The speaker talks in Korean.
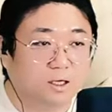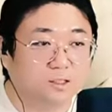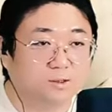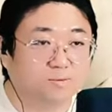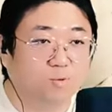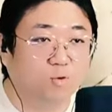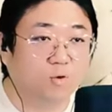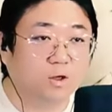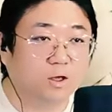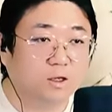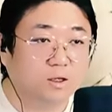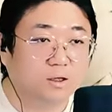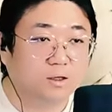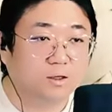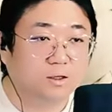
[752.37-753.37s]
예. 아니
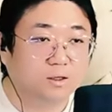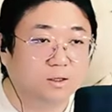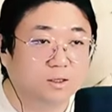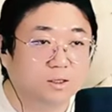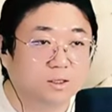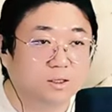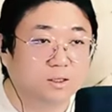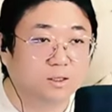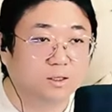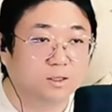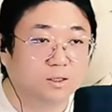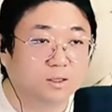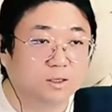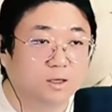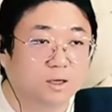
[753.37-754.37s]
뭐해?
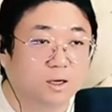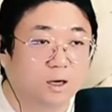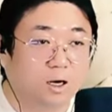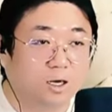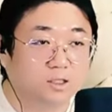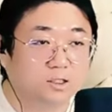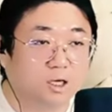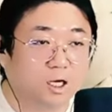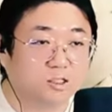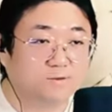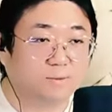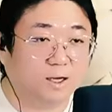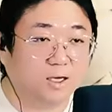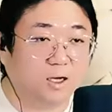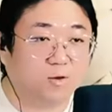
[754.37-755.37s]
아니
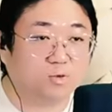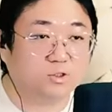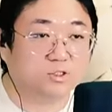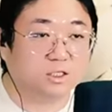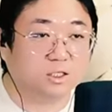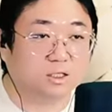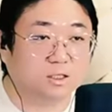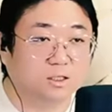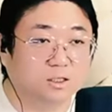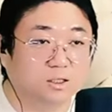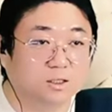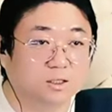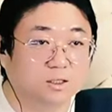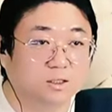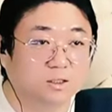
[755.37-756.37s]
하지 말라고 했잖아
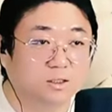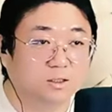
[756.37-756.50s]
내가